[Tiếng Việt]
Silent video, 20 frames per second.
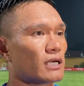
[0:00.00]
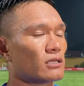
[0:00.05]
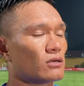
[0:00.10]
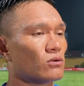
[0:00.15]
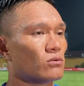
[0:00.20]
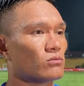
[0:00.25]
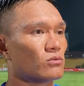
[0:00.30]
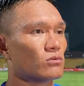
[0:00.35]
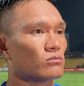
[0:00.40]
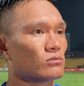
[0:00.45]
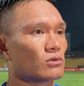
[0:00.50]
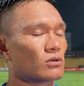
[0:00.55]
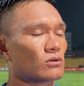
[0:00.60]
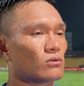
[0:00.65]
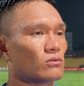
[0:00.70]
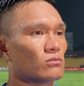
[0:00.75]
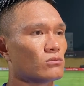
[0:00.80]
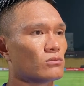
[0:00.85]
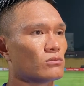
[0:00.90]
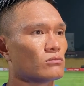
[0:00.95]
thì hùng cũng,
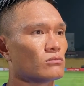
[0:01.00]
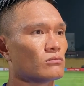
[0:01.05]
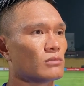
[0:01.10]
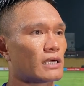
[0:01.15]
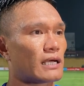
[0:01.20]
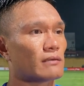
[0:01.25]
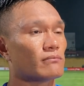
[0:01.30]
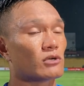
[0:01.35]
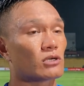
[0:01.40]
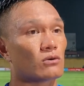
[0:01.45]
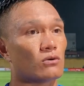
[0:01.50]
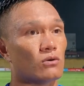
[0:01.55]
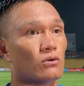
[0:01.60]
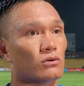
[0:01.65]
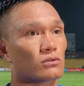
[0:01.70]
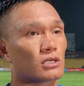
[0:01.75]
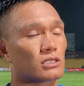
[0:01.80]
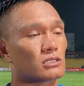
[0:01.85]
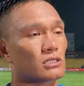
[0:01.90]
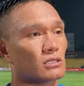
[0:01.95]
cũng mất ăn mất ngủ
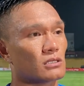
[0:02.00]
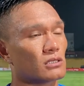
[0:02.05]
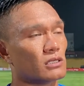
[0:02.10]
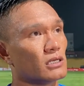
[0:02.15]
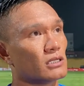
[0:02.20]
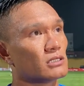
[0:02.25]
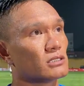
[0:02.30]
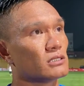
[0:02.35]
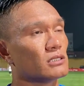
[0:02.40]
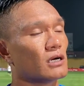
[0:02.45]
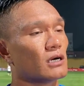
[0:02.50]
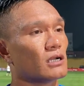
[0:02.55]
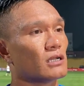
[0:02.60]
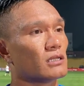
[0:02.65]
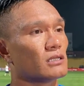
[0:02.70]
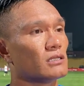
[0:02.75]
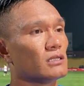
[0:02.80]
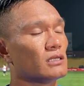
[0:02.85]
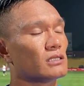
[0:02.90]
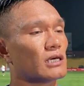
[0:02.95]
thật sự cứ đến trưa
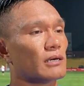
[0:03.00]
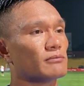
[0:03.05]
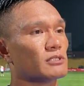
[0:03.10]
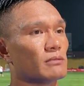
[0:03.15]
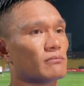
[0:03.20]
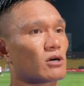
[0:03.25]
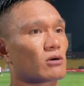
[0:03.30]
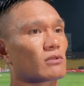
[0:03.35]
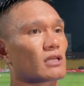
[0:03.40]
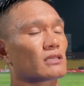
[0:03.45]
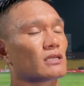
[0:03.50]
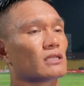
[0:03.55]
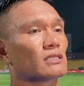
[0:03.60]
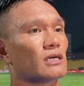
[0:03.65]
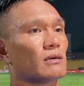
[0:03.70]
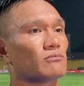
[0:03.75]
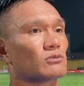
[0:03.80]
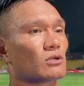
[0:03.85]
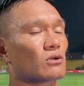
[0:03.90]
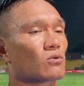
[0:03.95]
đi tập chỉ mong ra sân
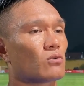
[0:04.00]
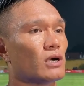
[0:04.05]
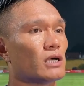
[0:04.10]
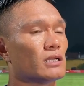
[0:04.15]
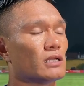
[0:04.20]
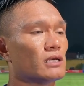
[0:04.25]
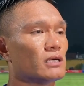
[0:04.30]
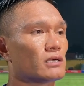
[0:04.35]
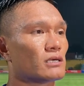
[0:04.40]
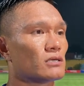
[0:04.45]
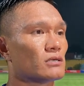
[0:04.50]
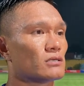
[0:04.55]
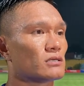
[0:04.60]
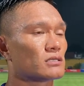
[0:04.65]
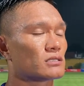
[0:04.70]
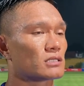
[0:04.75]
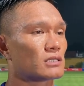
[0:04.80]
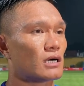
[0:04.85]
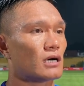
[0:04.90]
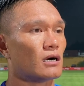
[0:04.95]
tập cho nó quên đi cái
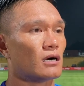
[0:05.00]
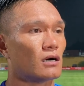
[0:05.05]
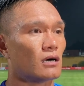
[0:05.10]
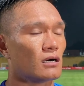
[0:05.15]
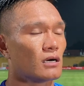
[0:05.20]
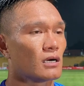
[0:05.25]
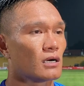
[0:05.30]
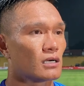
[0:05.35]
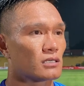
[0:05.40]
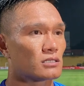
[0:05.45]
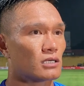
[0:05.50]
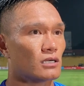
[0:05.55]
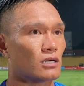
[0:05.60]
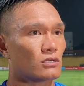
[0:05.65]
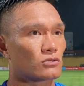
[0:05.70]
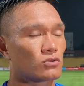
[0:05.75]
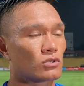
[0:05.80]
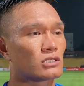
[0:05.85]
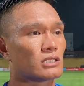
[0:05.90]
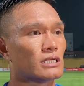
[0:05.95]
chờ chờ
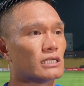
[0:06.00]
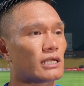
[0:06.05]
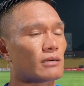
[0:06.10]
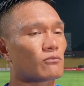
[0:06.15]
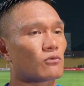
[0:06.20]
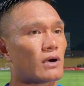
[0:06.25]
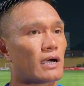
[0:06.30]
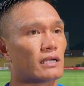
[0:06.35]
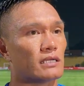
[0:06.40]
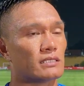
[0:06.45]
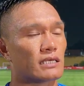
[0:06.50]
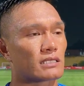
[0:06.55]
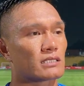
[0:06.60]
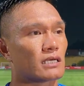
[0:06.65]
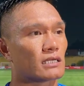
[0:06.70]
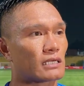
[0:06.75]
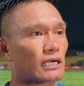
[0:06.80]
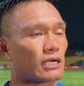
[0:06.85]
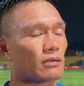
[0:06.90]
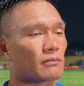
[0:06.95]
đợi suốt 9 năm qua để ra
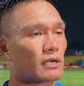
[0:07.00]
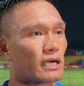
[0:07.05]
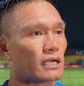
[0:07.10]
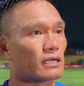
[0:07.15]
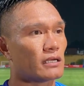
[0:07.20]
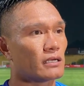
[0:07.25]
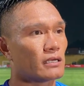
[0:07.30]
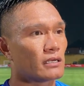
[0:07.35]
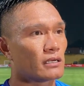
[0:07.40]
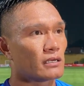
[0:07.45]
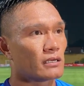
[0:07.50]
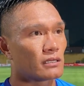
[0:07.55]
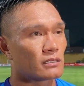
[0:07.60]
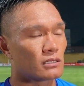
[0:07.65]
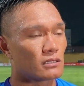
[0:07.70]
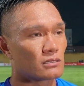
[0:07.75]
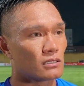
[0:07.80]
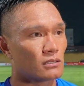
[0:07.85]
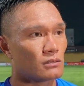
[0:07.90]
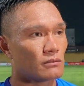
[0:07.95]
sân ngày hôm nay
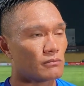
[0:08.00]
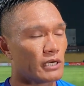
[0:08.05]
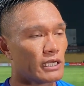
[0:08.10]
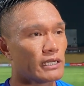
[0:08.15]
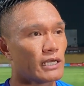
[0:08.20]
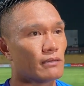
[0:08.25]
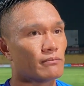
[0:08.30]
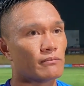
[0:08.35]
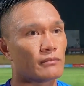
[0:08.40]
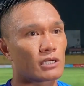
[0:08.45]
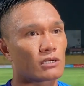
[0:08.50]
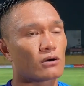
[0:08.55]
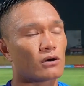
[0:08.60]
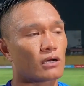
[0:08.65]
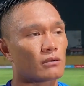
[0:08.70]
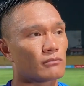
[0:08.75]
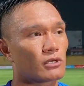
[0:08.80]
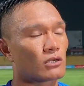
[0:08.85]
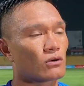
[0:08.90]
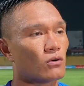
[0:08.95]
thật sự mấy đêm mất ngủ
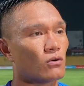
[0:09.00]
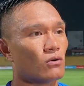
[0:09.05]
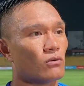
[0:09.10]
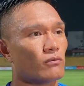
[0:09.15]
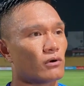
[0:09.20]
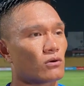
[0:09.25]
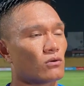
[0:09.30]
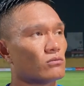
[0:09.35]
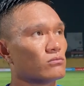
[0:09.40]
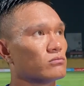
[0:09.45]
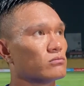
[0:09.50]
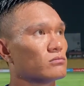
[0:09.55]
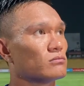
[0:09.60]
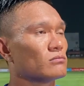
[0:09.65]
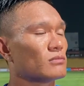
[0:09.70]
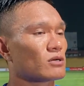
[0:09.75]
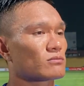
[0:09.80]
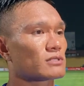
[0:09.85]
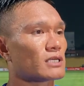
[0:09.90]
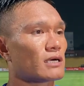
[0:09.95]
ăn mất ngủ mà
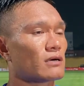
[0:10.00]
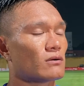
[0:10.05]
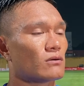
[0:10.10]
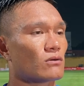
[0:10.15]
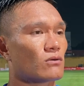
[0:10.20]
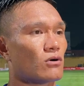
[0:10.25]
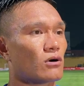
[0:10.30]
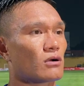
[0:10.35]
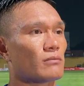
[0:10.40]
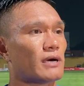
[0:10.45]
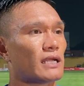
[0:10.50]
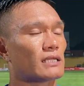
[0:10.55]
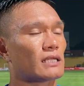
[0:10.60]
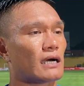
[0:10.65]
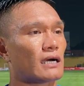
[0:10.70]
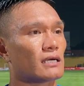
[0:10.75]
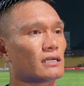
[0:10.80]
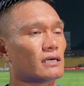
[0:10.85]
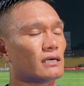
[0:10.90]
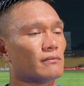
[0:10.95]
cũng mong sao có cái bàn
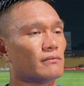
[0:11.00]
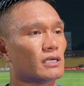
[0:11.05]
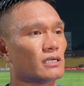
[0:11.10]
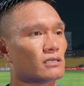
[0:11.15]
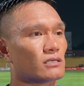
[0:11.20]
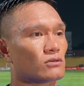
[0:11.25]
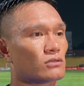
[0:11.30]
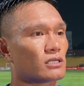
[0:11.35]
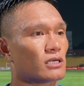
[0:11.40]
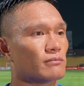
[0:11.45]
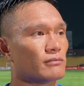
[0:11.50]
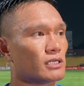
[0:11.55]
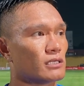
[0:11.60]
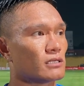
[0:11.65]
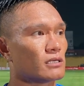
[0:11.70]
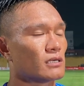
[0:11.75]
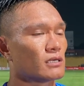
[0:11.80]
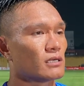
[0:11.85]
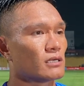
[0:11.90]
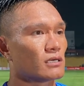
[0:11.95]
thắng để mình có thể mình
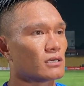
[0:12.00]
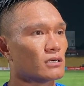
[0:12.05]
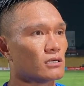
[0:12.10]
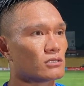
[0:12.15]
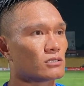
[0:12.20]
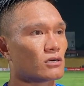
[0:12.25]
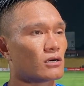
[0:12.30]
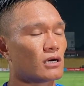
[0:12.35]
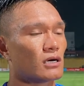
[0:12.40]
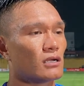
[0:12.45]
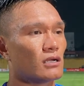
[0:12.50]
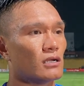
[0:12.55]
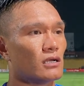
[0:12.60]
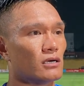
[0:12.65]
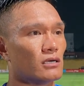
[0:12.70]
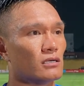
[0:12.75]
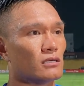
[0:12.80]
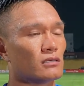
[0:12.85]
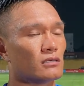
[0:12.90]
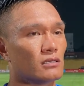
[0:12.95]
gửi cho
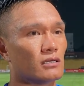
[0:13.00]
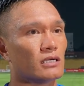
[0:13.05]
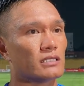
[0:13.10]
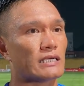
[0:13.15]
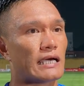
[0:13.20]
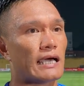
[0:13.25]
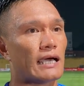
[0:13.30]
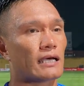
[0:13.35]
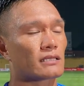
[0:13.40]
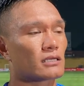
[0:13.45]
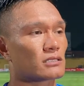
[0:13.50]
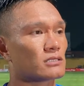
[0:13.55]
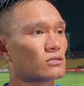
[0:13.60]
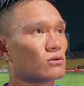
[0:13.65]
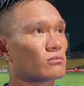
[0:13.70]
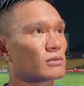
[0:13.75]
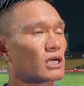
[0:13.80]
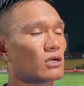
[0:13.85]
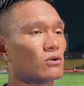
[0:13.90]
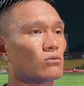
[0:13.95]
lời người cha thật sự
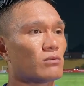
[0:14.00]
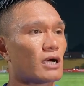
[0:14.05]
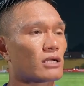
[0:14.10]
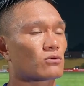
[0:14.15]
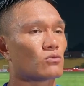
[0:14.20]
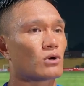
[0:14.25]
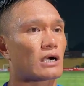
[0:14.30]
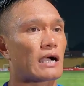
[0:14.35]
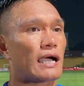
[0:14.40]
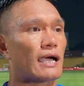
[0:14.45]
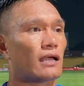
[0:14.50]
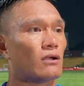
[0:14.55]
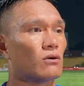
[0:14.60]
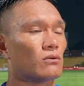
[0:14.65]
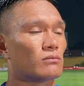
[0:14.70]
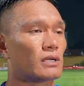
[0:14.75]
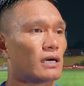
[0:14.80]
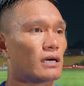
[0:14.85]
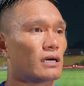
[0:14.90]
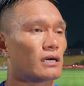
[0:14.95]
hôm nay lúc hát quốc ca là
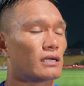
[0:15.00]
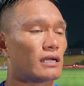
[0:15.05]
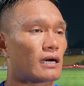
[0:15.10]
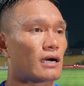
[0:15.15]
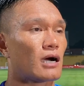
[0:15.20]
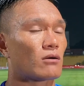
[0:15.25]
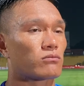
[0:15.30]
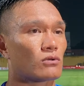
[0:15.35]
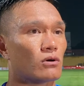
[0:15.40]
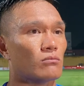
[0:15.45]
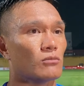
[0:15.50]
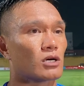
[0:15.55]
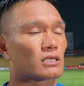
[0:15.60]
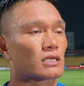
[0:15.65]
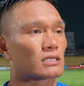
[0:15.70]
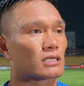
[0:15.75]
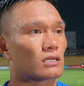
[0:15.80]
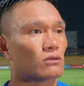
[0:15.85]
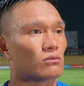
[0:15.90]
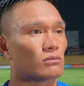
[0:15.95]
hùng đã đã khóc rồi bước
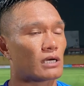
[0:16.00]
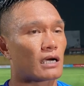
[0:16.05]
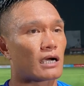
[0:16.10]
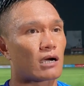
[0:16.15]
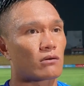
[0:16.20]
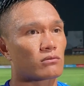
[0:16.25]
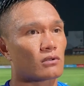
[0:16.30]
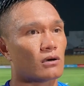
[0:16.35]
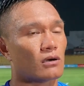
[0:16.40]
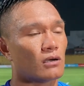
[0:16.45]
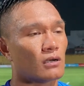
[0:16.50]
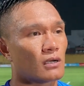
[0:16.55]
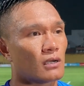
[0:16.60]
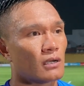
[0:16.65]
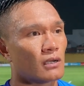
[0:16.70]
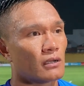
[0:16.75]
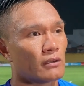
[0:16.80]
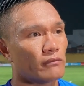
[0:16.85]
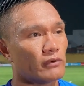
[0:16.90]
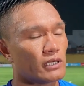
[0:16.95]
ra sân hùng đã khóc rồi
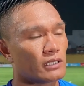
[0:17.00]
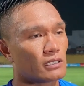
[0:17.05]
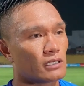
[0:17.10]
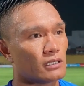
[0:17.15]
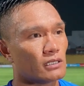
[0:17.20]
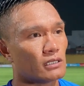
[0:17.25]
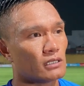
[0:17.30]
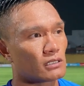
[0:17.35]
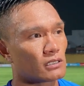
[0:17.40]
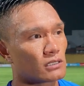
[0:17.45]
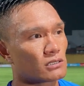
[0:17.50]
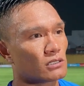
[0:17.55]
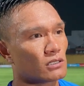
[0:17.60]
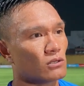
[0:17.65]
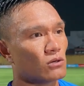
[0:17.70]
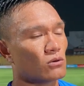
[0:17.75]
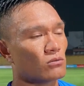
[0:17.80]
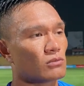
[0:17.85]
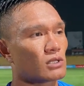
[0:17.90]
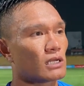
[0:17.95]
vì thì thật sự
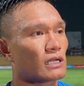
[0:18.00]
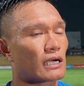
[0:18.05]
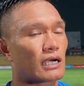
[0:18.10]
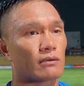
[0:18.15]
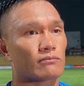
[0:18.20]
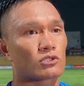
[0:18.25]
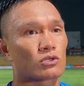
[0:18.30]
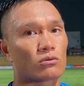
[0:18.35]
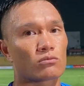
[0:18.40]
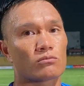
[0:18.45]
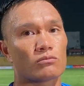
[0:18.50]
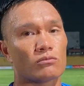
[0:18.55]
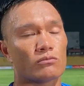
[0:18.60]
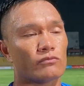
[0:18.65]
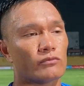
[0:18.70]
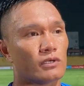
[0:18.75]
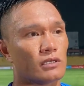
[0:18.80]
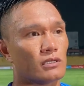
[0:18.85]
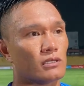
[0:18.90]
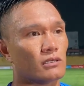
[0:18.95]
là hùng rất là cảm xúc
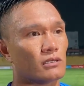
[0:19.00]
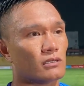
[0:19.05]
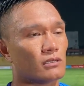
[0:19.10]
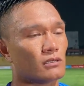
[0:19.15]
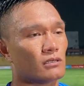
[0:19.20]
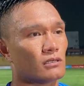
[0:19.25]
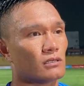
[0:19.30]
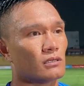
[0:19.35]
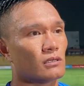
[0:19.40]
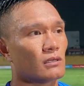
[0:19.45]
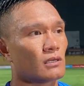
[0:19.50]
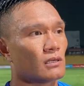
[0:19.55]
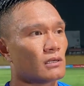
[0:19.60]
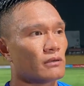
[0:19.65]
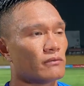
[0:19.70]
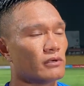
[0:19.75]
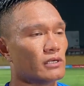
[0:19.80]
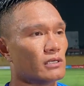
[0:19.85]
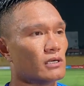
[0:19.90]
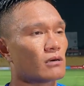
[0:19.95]
vì,
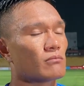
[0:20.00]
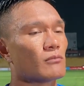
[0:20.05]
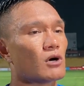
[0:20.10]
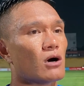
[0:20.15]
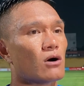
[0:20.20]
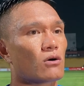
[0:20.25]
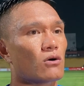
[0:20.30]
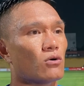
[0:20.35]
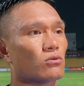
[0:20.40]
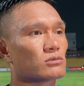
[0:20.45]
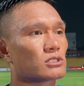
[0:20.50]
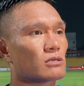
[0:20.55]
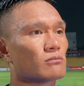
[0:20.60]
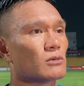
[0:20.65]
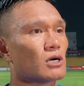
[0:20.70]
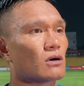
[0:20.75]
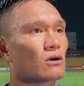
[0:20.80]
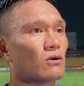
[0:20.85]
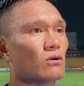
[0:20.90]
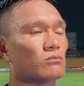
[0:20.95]
vì ước mơ của hùng giấc
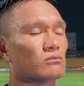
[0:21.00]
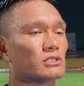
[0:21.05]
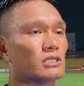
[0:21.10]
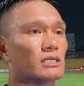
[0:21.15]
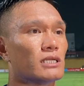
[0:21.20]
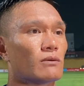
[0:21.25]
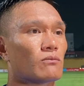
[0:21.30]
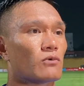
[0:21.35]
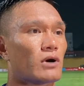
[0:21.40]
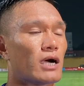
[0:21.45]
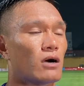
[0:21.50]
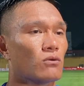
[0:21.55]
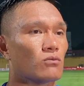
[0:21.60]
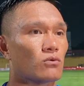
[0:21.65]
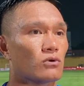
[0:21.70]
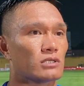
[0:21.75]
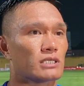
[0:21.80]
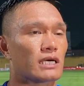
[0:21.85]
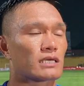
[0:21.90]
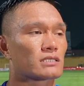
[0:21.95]
mơ của hùng 9 năm qua hùng
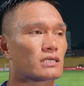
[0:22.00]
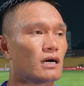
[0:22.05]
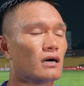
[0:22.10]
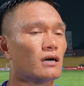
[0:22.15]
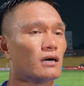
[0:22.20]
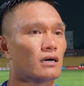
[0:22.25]
còn giang dở